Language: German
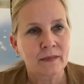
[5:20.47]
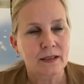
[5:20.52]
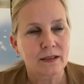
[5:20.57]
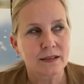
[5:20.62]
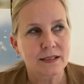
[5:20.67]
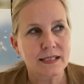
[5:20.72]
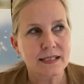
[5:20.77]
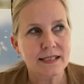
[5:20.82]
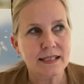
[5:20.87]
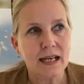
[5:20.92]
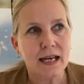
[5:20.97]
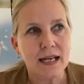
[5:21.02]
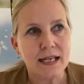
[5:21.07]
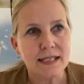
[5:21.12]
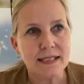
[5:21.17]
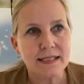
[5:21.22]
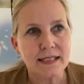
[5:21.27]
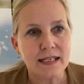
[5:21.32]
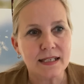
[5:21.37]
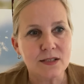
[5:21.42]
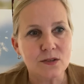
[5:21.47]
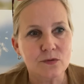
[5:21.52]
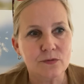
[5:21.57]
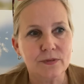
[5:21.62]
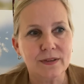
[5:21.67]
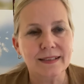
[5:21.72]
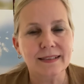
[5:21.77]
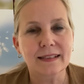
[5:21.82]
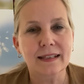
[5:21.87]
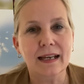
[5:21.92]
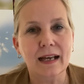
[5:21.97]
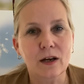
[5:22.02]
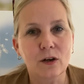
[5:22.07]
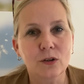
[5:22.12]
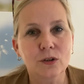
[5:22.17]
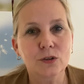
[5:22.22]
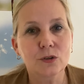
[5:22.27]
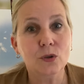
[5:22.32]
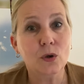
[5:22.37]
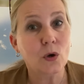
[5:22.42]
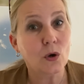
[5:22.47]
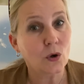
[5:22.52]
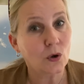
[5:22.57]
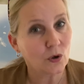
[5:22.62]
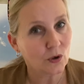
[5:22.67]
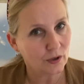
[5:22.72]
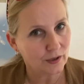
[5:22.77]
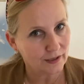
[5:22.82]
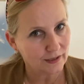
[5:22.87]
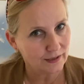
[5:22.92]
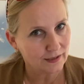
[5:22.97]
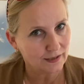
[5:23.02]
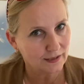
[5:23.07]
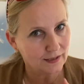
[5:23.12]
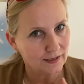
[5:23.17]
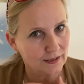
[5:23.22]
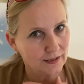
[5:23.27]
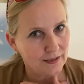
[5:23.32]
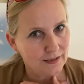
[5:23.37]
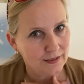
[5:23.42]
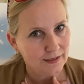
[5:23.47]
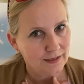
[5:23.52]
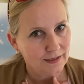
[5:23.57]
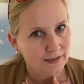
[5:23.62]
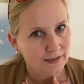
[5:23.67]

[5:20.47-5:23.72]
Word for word: Und das heißt also, vertraut eurer,